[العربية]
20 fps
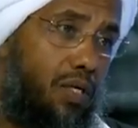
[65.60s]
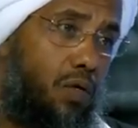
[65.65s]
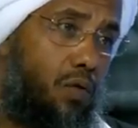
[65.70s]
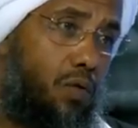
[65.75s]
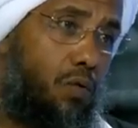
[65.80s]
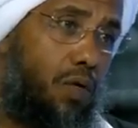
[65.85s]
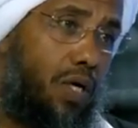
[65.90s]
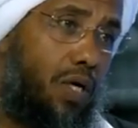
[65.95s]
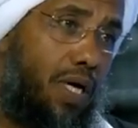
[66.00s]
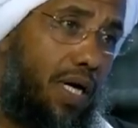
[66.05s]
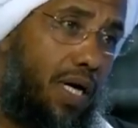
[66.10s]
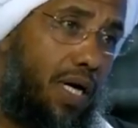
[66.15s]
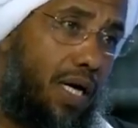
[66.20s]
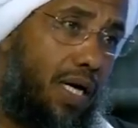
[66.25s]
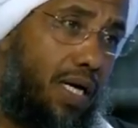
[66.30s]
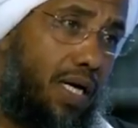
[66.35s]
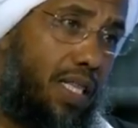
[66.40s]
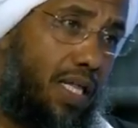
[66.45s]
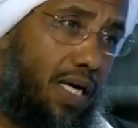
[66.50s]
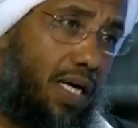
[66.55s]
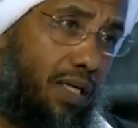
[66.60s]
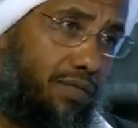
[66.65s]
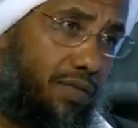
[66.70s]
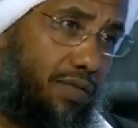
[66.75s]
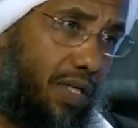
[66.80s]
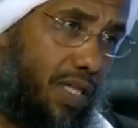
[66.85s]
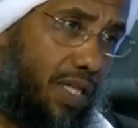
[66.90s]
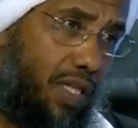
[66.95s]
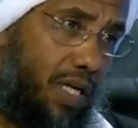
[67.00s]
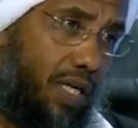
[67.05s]
وأقذع
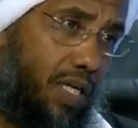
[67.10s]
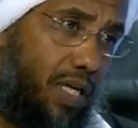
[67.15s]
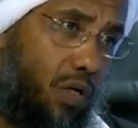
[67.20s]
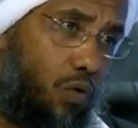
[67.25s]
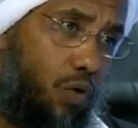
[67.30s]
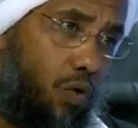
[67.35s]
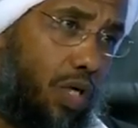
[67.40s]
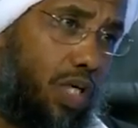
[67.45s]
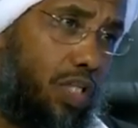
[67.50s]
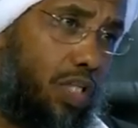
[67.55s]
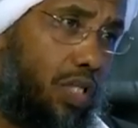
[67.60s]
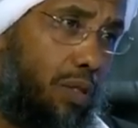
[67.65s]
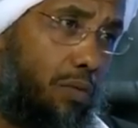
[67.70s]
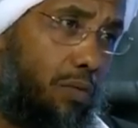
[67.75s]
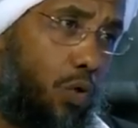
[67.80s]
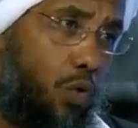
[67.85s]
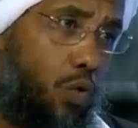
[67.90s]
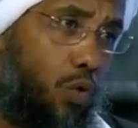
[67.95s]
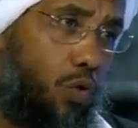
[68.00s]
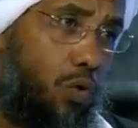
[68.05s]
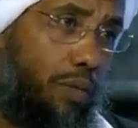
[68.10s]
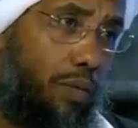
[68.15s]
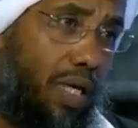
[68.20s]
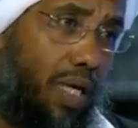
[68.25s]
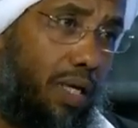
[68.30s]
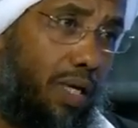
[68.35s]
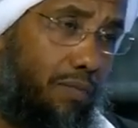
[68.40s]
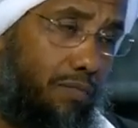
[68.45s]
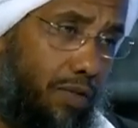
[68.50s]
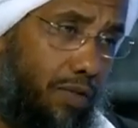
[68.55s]
في ذلك وكتب
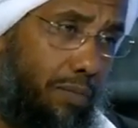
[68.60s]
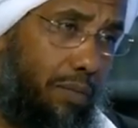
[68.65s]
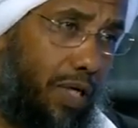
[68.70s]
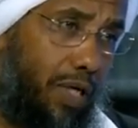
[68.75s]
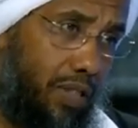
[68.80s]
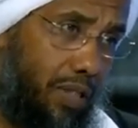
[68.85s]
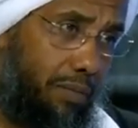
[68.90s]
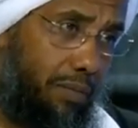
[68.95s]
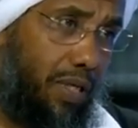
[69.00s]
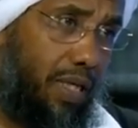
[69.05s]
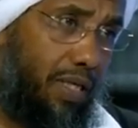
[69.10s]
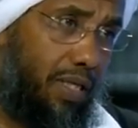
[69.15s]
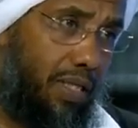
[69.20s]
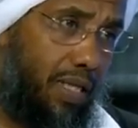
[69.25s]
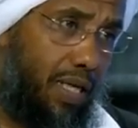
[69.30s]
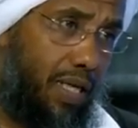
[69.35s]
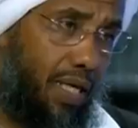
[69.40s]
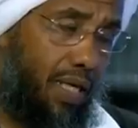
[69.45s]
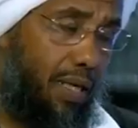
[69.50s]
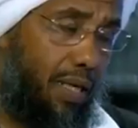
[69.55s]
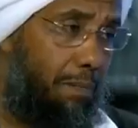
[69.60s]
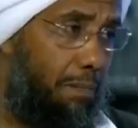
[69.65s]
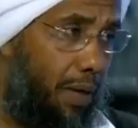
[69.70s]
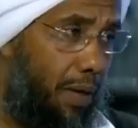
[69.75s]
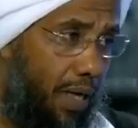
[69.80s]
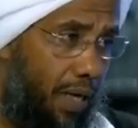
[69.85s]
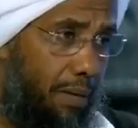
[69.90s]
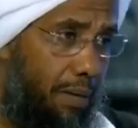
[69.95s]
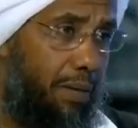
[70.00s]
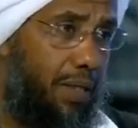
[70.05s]
كتب في بعض بلاد الله لما
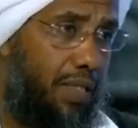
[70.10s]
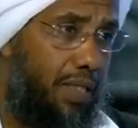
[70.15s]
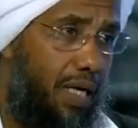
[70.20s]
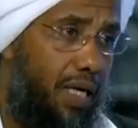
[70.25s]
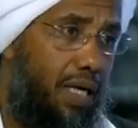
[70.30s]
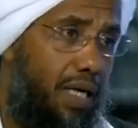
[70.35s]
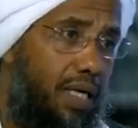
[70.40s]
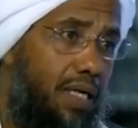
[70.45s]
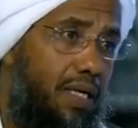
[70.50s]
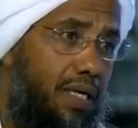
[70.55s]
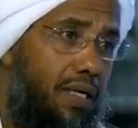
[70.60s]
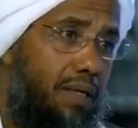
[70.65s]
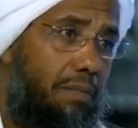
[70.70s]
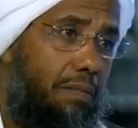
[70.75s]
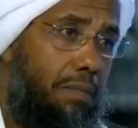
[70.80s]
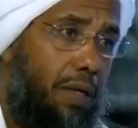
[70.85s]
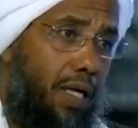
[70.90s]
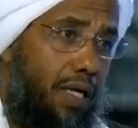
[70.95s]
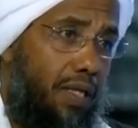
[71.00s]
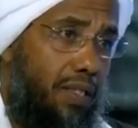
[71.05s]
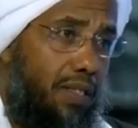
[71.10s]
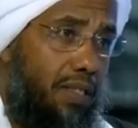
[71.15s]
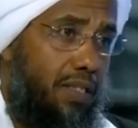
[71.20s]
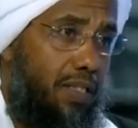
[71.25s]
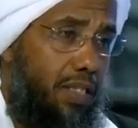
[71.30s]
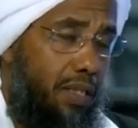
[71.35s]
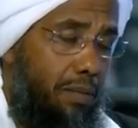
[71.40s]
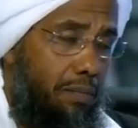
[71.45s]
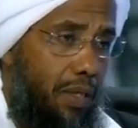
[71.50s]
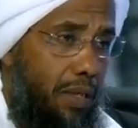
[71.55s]
عمد بعض
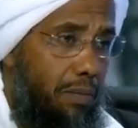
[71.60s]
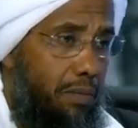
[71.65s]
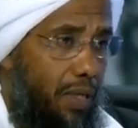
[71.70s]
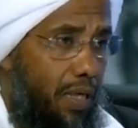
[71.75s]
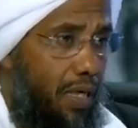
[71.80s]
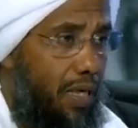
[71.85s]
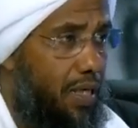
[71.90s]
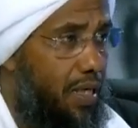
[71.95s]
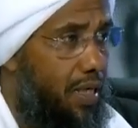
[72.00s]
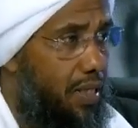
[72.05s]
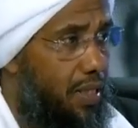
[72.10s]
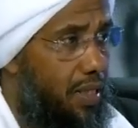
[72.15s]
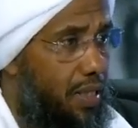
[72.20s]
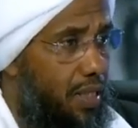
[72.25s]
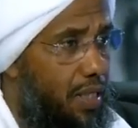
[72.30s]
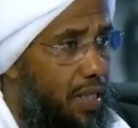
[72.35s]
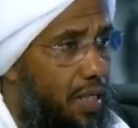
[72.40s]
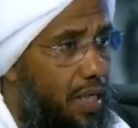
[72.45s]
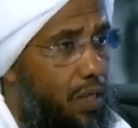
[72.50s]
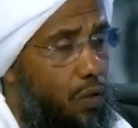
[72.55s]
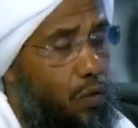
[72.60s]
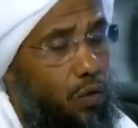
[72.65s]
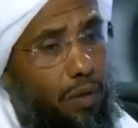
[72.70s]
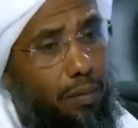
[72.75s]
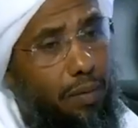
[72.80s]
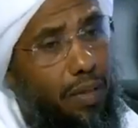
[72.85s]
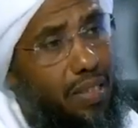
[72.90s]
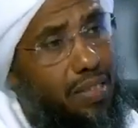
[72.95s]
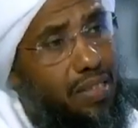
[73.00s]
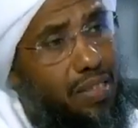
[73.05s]
الشباب إلى قتله
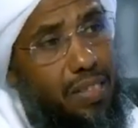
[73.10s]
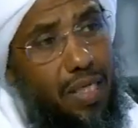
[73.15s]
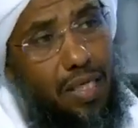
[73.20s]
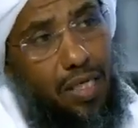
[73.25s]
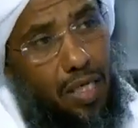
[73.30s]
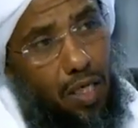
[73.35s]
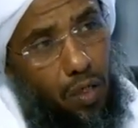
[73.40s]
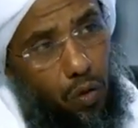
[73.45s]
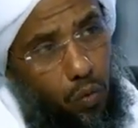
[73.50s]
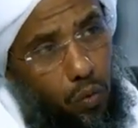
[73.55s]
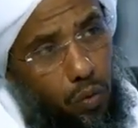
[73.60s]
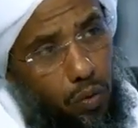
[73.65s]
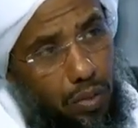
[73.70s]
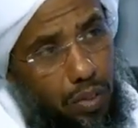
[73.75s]
العلماء استنكروا